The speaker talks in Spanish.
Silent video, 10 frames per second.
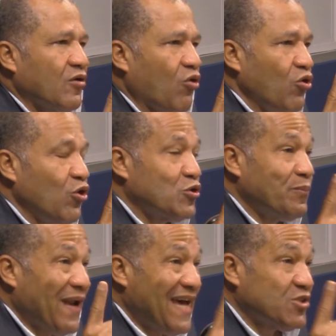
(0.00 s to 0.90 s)
con los
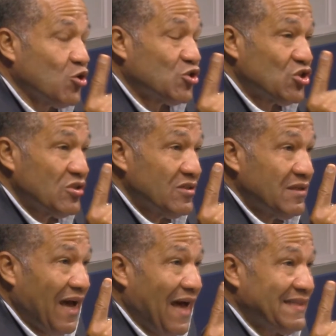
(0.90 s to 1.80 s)
brazos
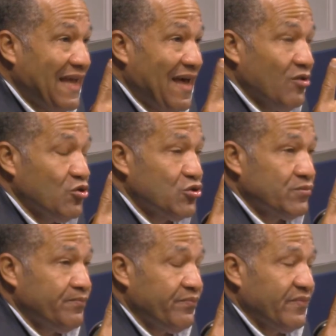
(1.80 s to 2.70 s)

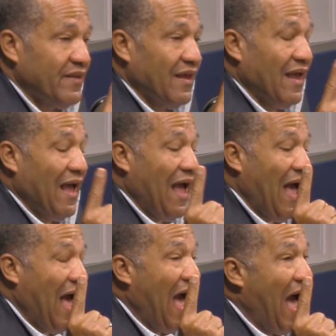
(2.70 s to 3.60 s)
atados
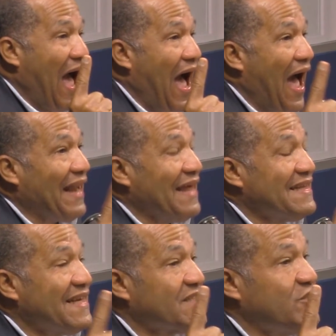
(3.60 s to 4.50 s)
a la
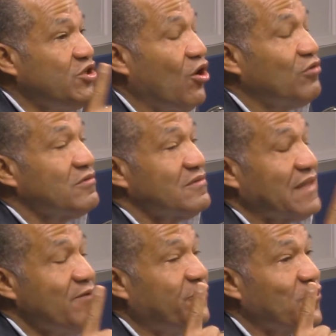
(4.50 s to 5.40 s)
Dirección
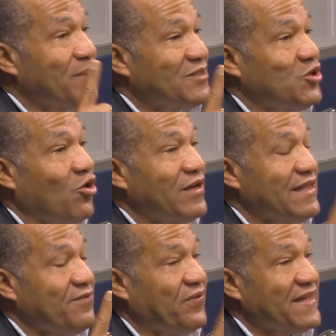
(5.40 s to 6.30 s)
de Información y
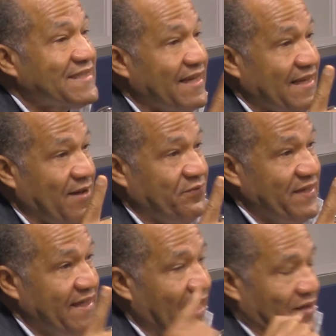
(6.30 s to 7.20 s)
Defensa de los
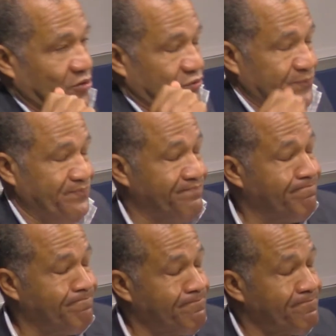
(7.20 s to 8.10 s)
Afiliados.
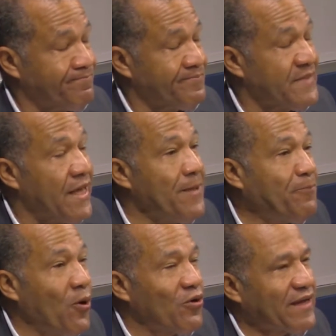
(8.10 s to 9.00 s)
¿Y
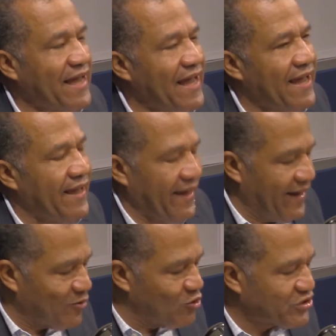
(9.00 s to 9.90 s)
por qué
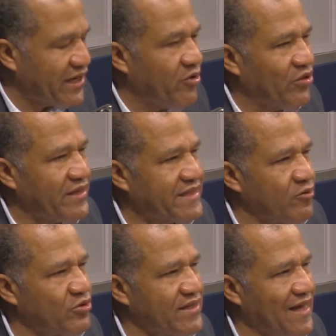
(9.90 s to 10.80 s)
el Consejo de
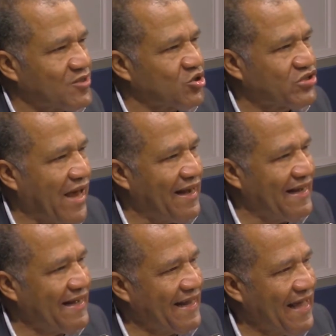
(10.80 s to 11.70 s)
Seguridad Social
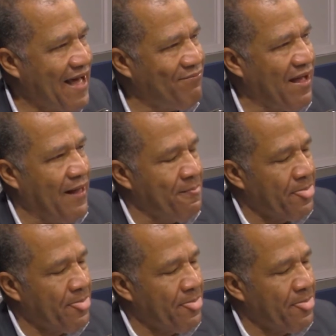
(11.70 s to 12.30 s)
le negaba